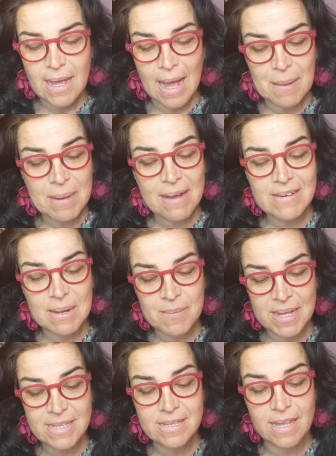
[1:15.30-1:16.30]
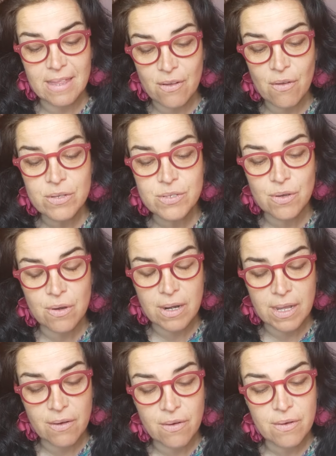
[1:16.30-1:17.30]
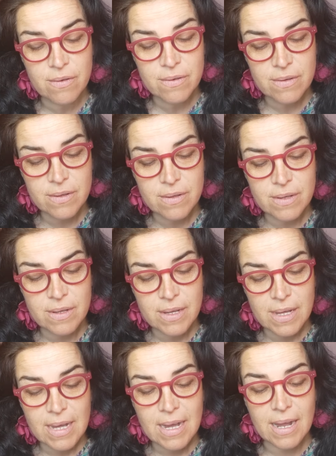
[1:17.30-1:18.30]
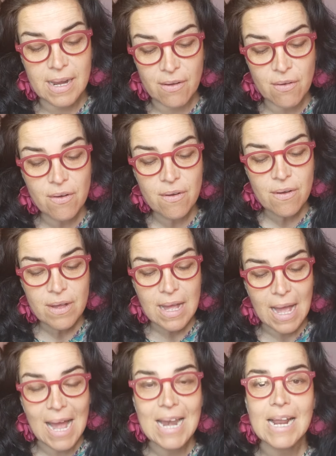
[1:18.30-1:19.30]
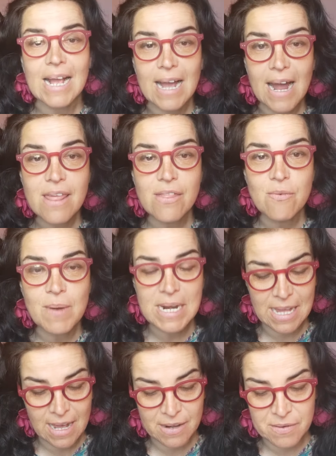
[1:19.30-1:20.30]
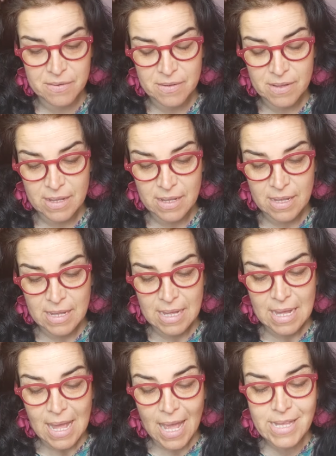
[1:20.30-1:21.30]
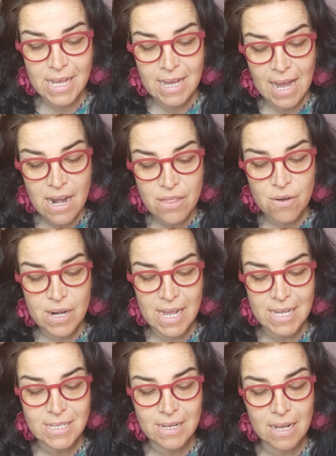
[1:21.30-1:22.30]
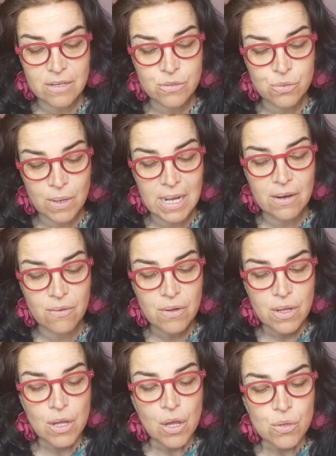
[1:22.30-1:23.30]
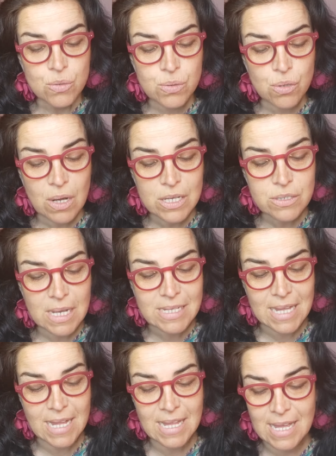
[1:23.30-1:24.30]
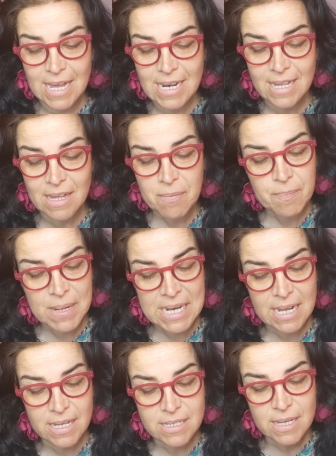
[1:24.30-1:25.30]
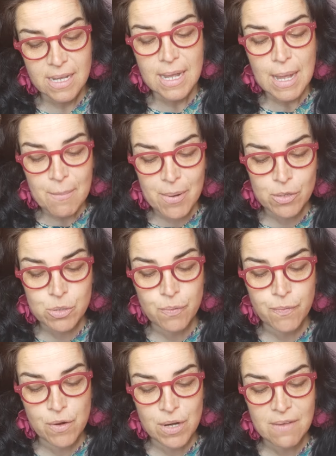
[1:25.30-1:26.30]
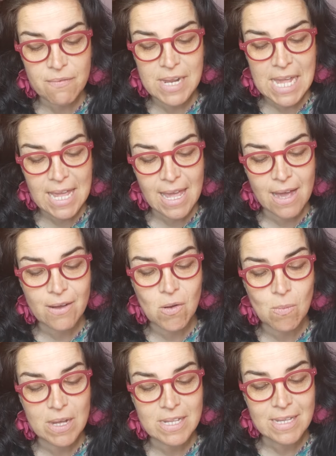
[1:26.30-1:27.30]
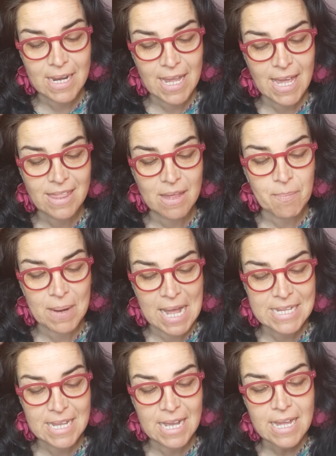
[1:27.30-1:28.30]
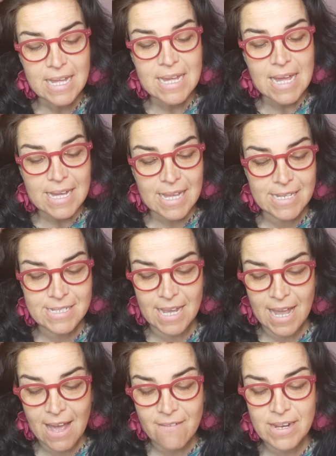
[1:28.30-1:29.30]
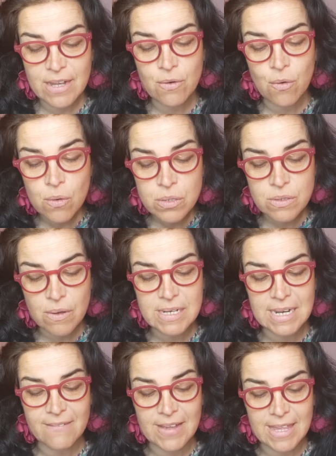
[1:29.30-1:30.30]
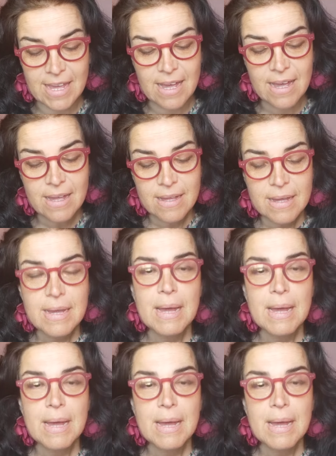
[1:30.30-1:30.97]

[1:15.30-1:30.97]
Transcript: Amablemente Dios sonrió. Creó al cardo mariano. Este cardo crece en el suelo, sus hojas están llenas de espinas, pero sus flores brillan como estrellas de plata que se abren justo en Navidad